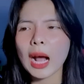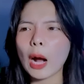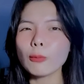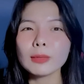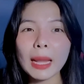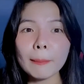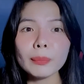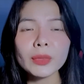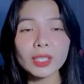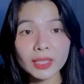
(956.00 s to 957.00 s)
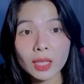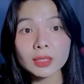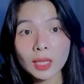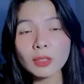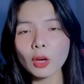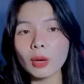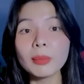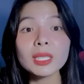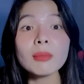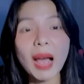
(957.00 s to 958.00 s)
ông đâm tình nhân chết rồi
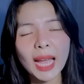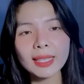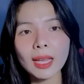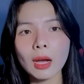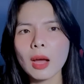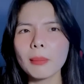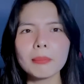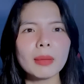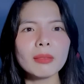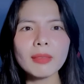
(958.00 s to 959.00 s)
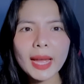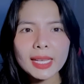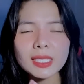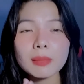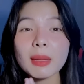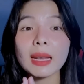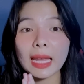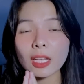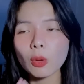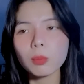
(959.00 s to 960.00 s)
mới tới bả nha bà van xin bà
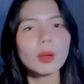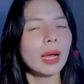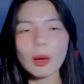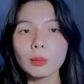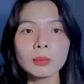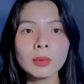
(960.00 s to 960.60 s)
lạy lục không